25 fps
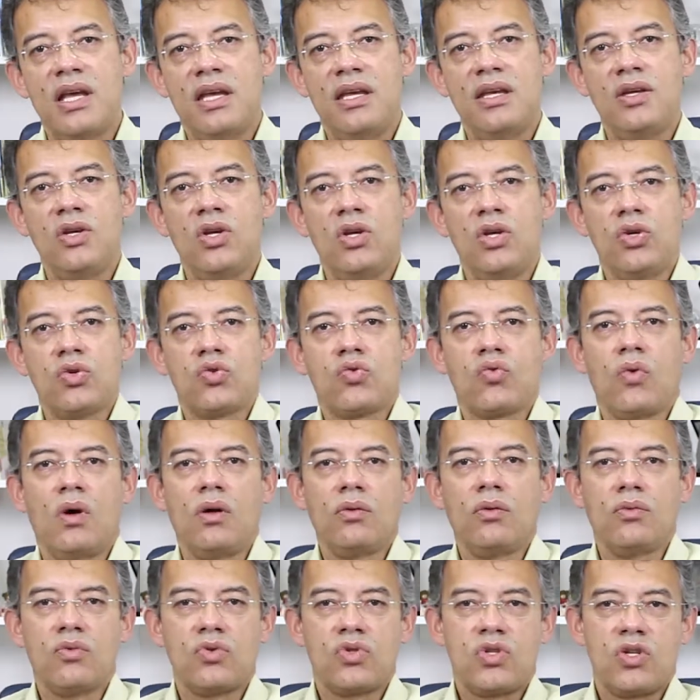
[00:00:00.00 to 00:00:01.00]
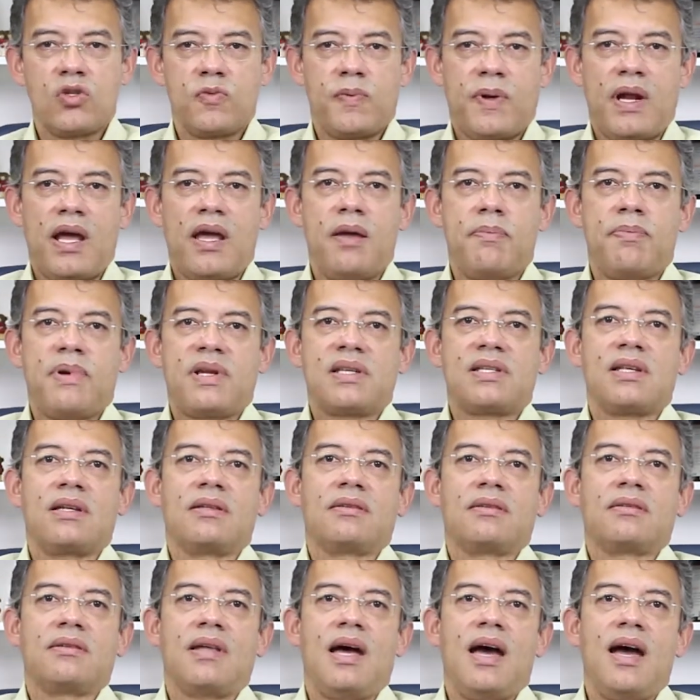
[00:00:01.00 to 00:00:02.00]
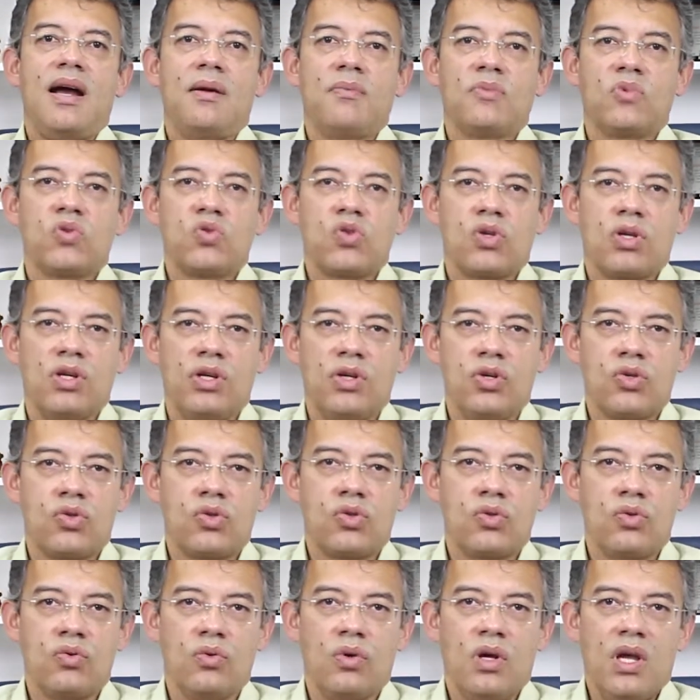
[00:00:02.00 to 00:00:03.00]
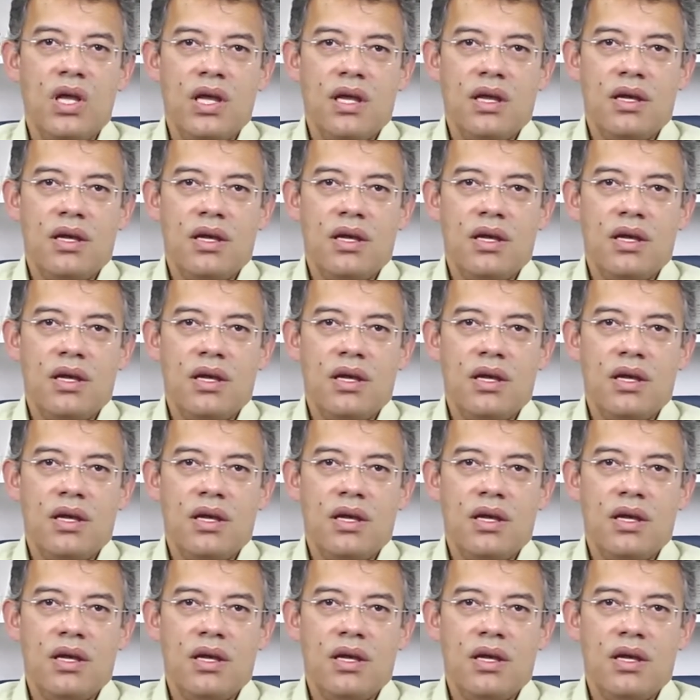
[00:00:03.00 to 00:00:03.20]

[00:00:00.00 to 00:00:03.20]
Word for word: E, e João nos diz para representarmos Cristo,